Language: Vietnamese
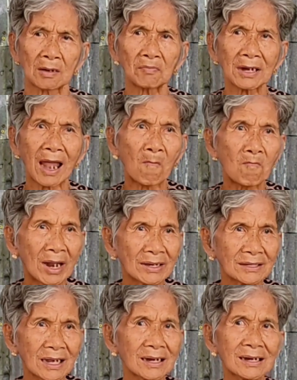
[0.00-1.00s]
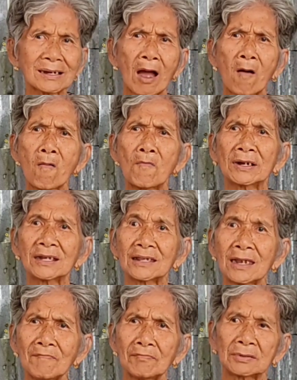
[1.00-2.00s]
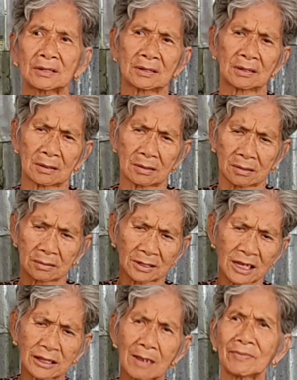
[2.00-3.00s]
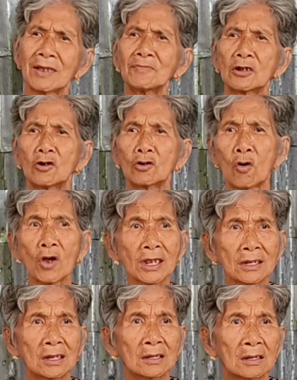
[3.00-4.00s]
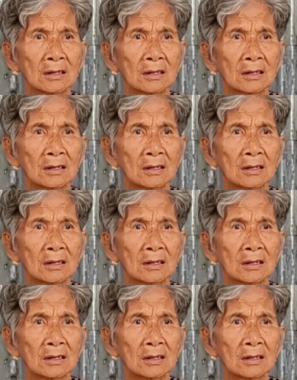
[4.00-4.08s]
trong cái lòng mình chứ đâu mà đi tìm đi tìm kiếm trên non núi yeah.